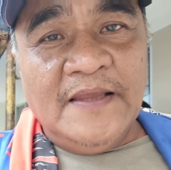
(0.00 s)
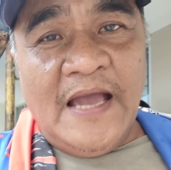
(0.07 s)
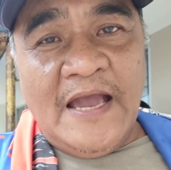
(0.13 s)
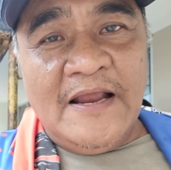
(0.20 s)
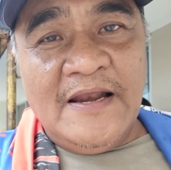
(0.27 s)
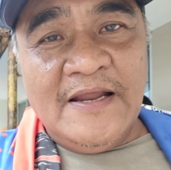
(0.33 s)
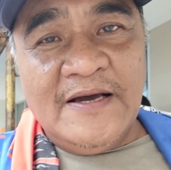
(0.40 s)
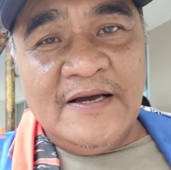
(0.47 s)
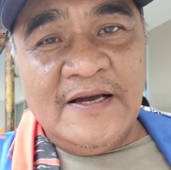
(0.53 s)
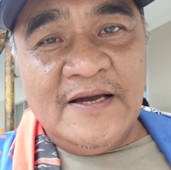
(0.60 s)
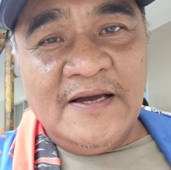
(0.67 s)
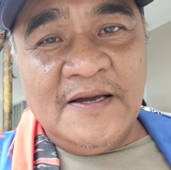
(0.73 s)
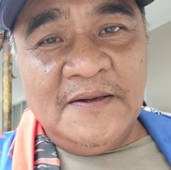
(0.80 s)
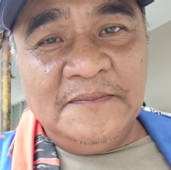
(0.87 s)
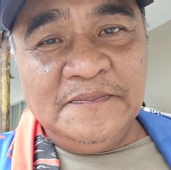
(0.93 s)
dahil
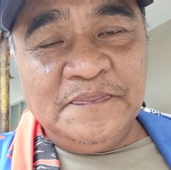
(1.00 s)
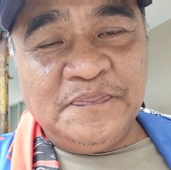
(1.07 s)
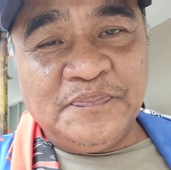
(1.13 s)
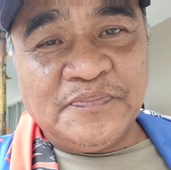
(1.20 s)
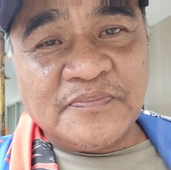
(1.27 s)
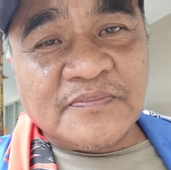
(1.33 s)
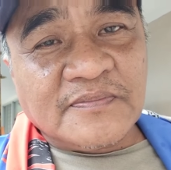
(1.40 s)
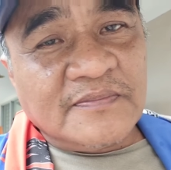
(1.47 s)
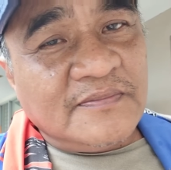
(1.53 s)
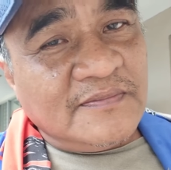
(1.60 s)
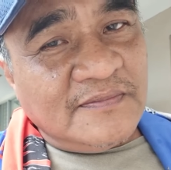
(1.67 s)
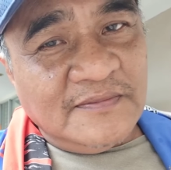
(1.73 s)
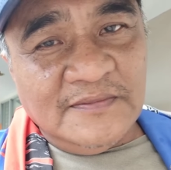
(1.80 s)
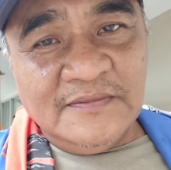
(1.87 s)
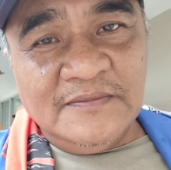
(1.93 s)
uh,
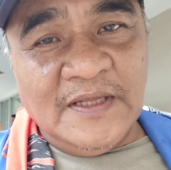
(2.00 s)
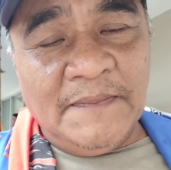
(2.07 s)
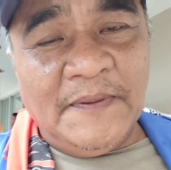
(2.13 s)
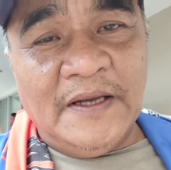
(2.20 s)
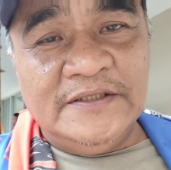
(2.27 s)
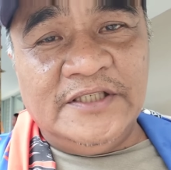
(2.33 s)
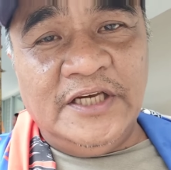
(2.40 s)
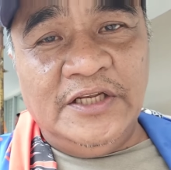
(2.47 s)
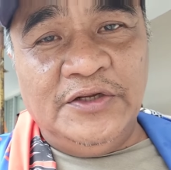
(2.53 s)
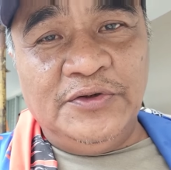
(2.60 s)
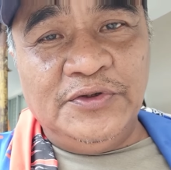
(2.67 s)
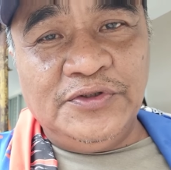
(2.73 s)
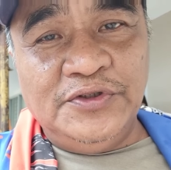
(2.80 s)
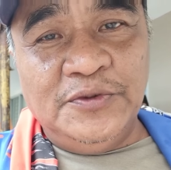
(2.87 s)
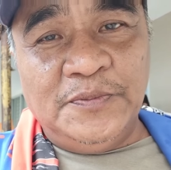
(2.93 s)

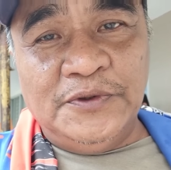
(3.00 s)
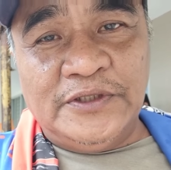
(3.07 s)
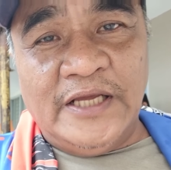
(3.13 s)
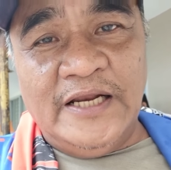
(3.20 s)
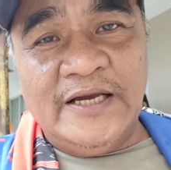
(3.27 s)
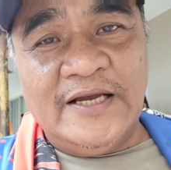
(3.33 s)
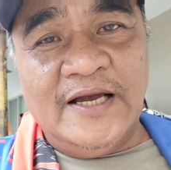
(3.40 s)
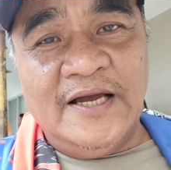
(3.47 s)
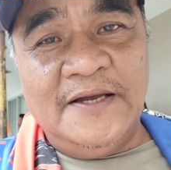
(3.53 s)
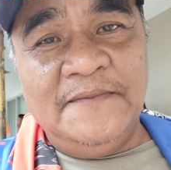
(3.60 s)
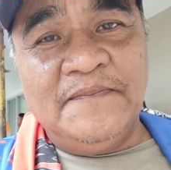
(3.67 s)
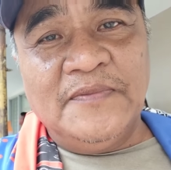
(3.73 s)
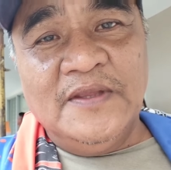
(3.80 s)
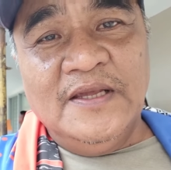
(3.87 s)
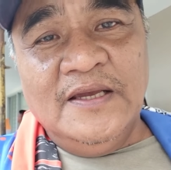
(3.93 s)
napaka-generous niya po talaga
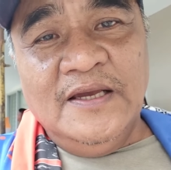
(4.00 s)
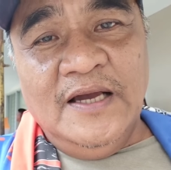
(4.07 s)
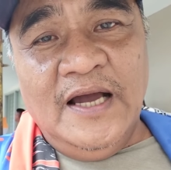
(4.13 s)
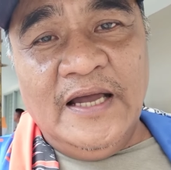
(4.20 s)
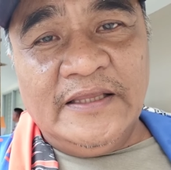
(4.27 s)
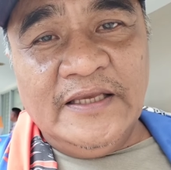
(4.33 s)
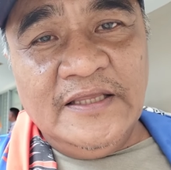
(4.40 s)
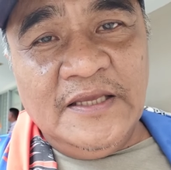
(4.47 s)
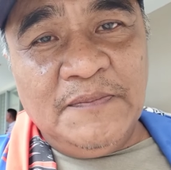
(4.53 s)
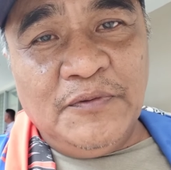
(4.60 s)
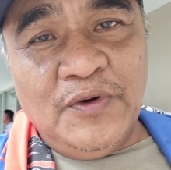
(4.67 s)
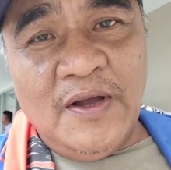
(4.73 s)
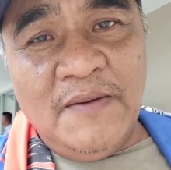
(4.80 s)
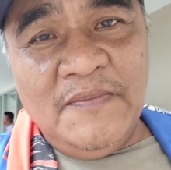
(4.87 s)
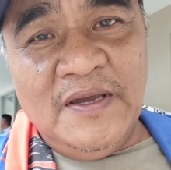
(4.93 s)
at hindi
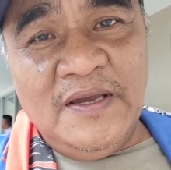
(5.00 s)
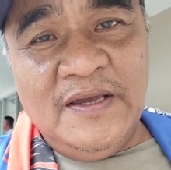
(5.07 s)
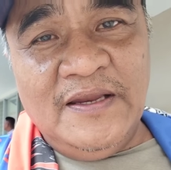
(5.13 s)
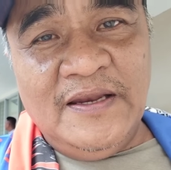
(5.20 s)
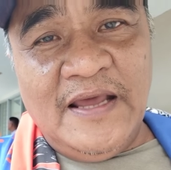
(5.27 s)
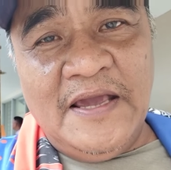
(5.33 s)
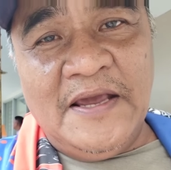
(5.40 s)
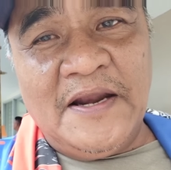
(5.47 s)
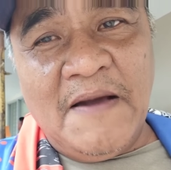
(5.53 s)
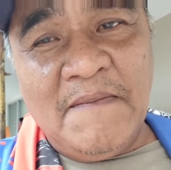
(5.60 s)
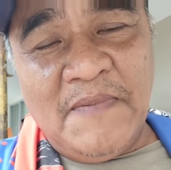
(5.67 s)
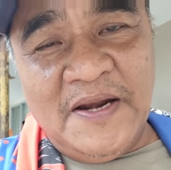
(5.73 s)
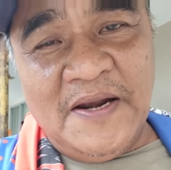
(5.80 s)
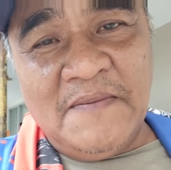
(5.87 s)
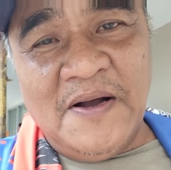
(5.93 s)
po kami
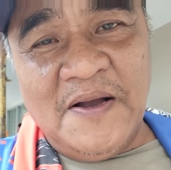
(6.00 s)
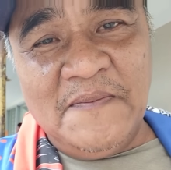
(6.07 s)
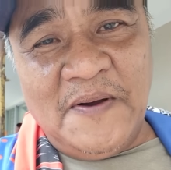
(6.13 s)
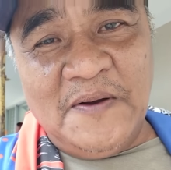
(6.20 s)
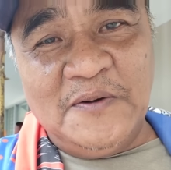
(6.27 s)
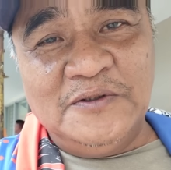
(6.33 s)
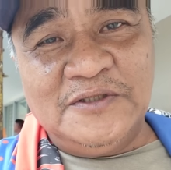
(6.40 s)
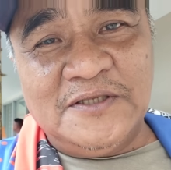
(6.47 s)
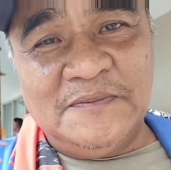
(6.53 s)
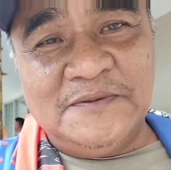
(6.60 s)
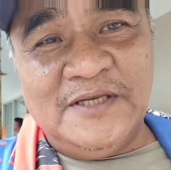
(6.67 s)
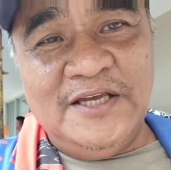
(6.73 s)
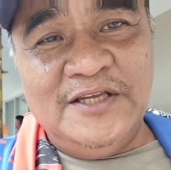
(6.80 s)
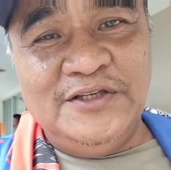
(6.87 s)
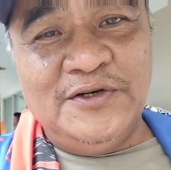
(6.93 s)
nahirapan na makipag-usap
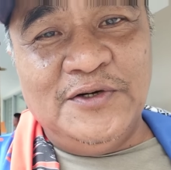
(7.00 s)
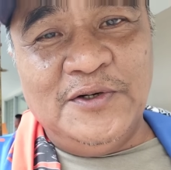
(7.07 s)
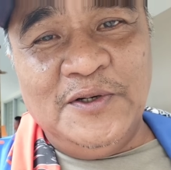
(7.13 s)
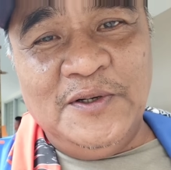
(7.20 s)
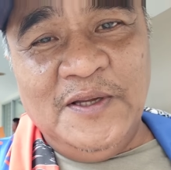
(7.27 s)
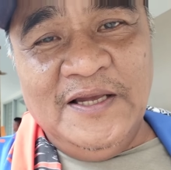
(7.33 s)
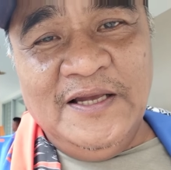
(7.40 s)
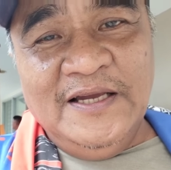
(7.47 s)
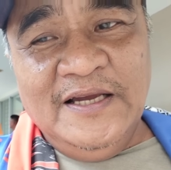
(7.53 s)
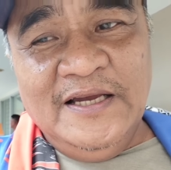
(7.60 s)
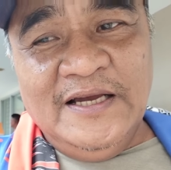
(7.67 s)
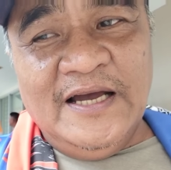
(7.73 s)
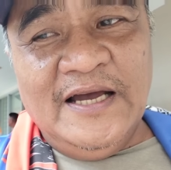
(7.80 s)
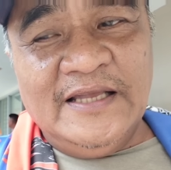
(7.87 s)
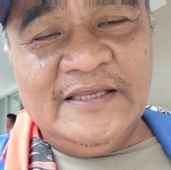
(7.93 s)
sa inyo
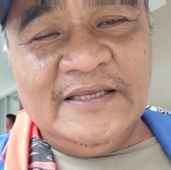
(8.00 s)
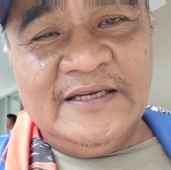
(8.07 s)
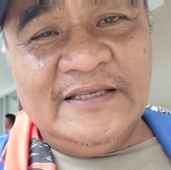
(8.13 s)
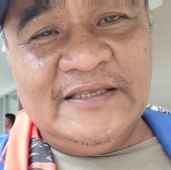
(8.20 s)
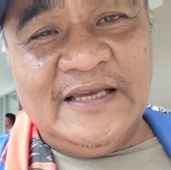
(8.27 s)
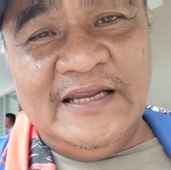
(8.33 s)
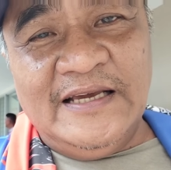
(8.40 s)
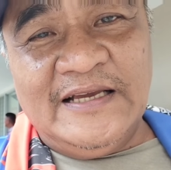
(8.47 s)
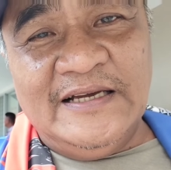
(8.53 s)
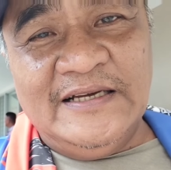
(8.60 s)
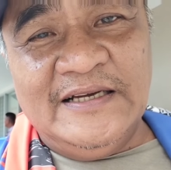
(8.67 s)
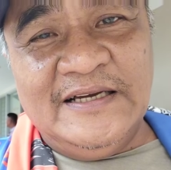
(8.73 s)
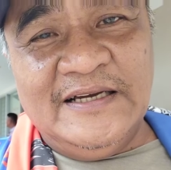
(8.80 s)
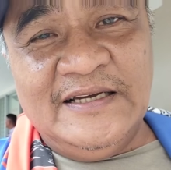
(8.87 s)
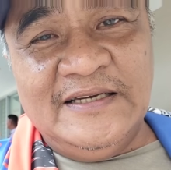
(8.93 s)
at uh,
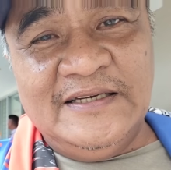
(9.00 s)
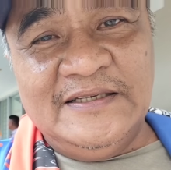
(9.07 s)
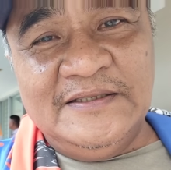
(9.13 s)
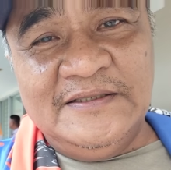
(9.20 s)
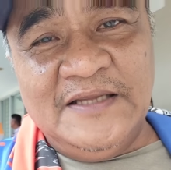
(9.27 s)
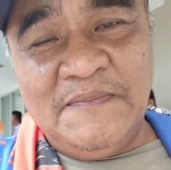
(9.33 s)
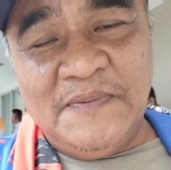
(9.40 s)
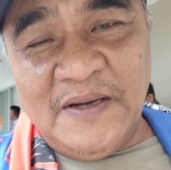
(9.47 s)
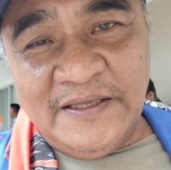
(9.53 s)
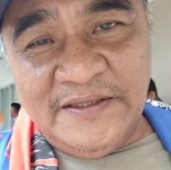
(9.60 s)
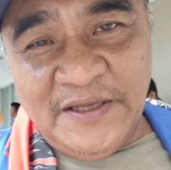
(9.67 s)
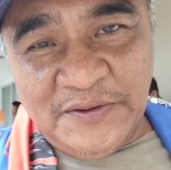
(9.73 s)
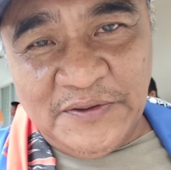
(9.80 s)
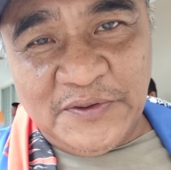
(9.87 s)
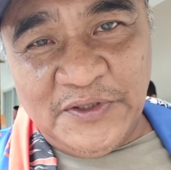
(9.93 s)
talagang uh, ah, napaka
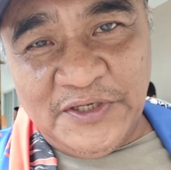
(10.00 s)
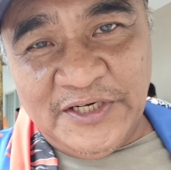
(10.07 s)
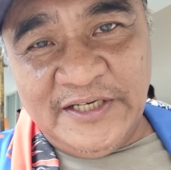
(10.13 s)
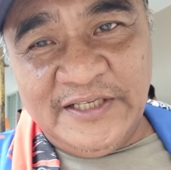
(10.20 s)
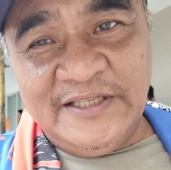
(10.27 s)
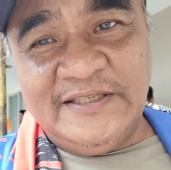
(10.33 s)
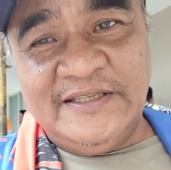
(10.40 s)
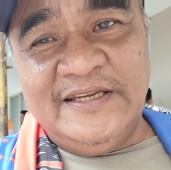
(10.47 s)
down to earth